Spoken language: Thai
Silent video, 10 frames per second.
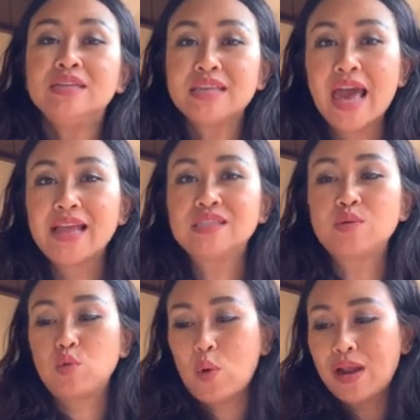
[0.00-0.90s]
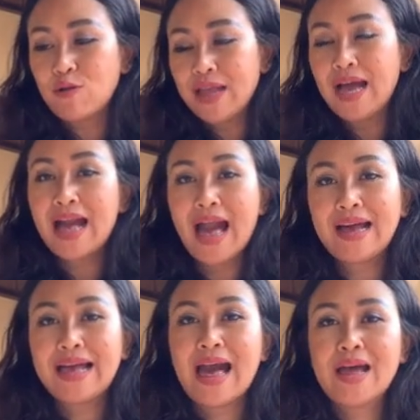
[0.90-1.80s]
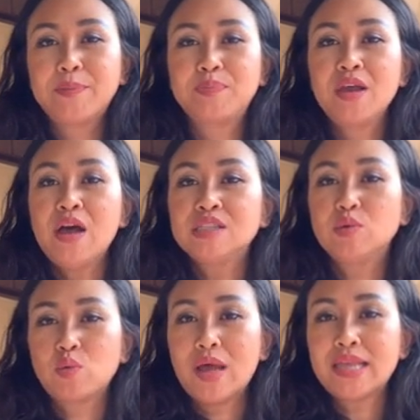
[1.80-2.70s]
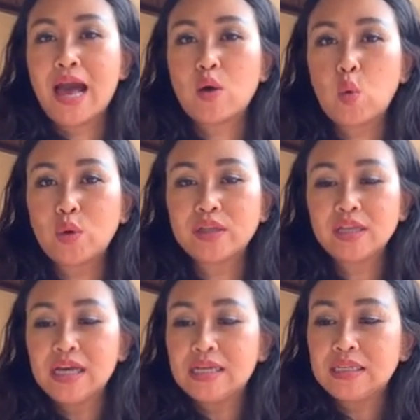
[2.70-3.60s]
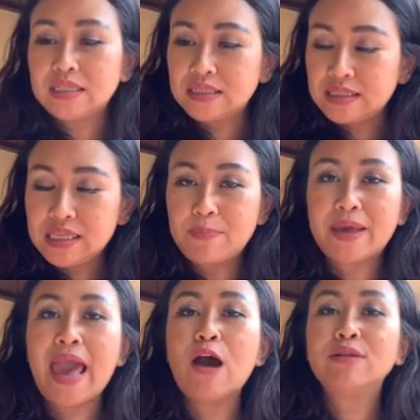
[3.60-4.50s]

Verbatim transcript: เช่นสมมติว่าเรานั่งข้างกันสมมติว่าถ้าคุณหยิบแก้ว